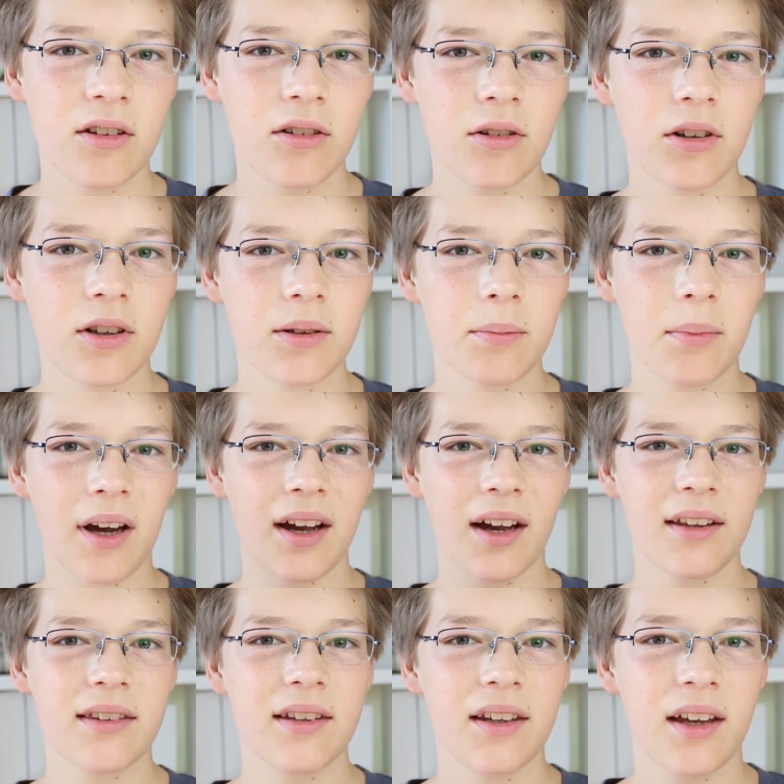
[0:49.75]
und man
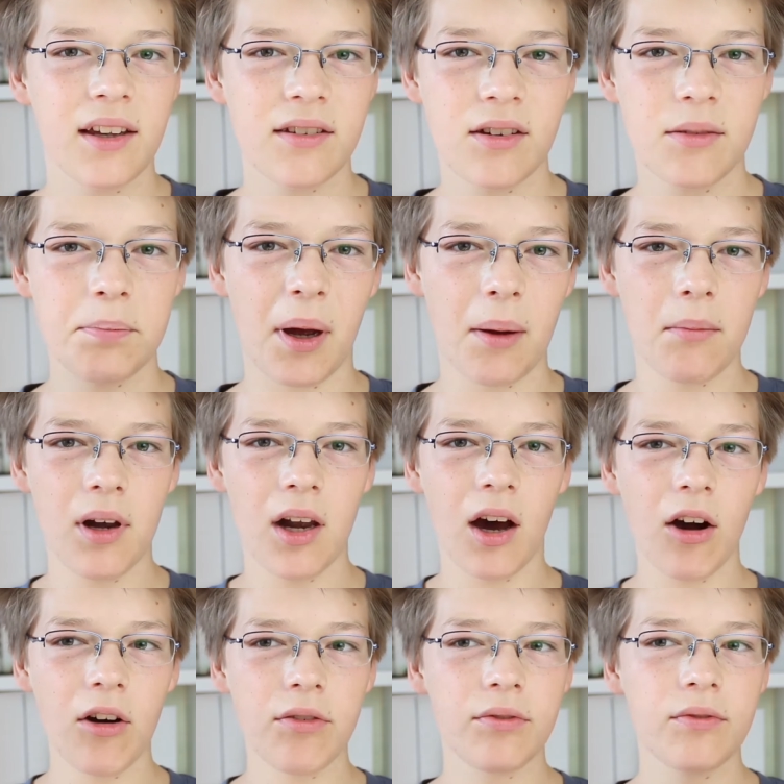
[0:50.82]
kann sie also beim
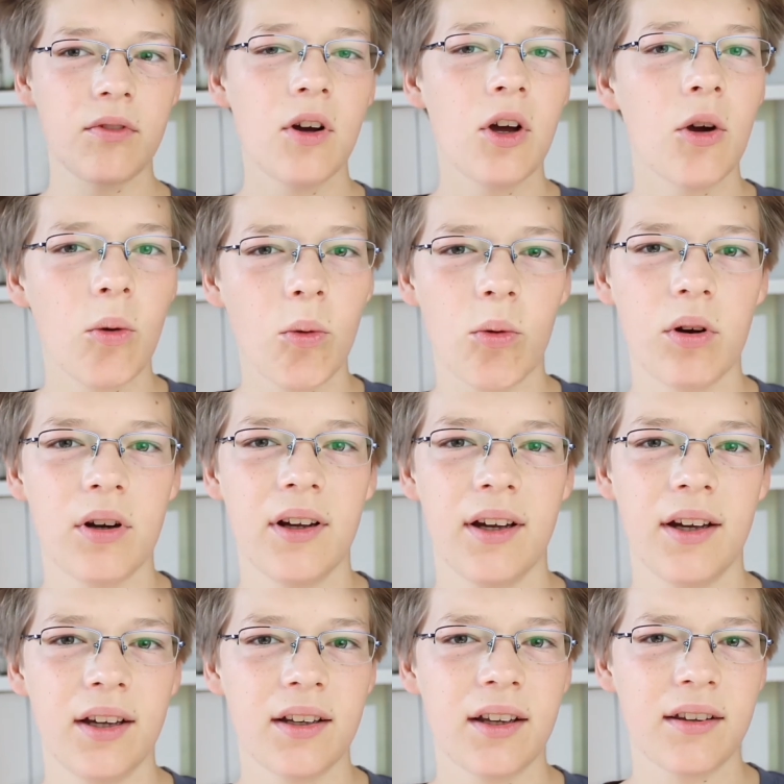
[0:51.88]
Laufen ohne
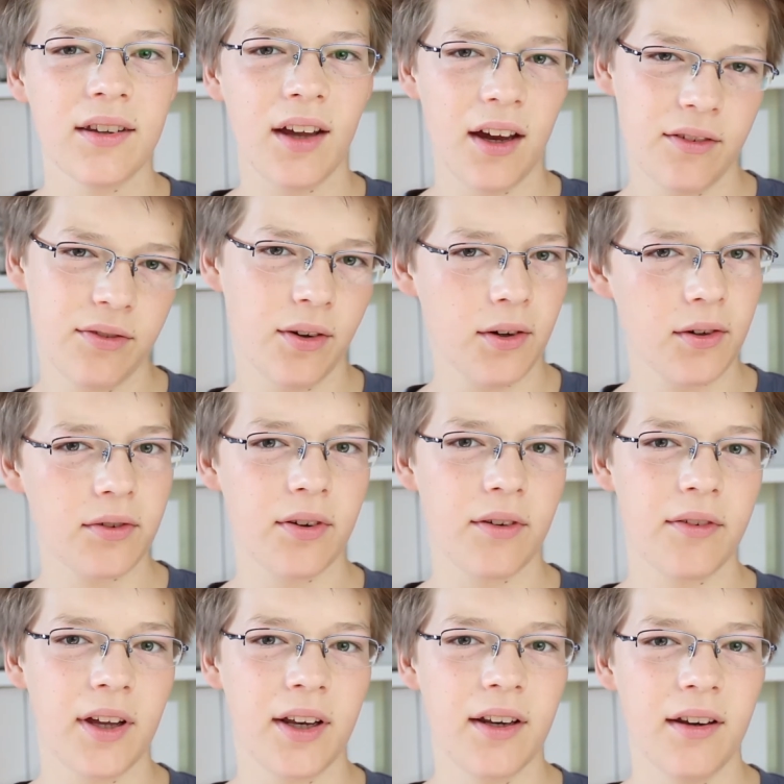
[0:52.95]
das iPhone
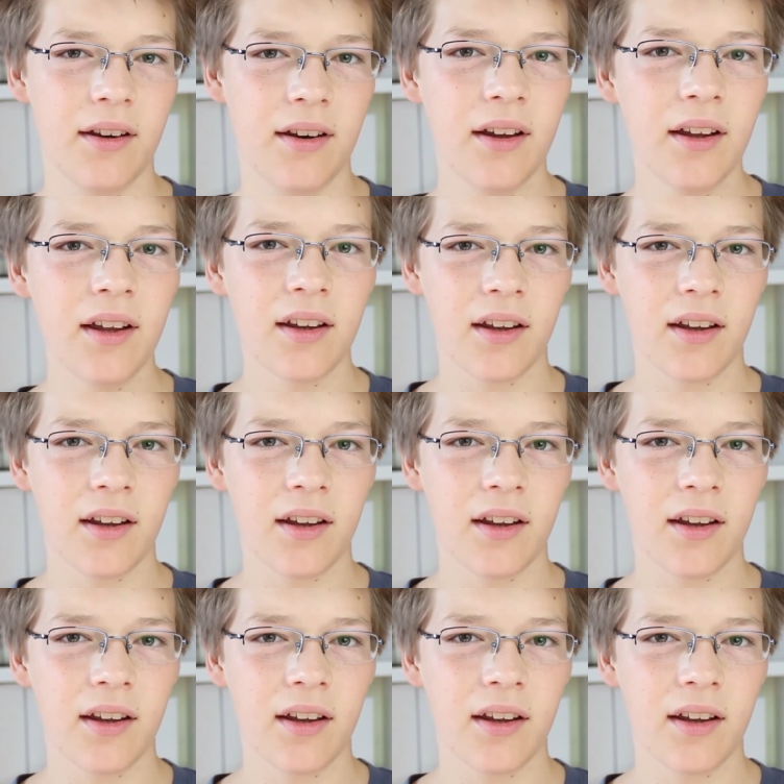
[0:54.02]
verwenden.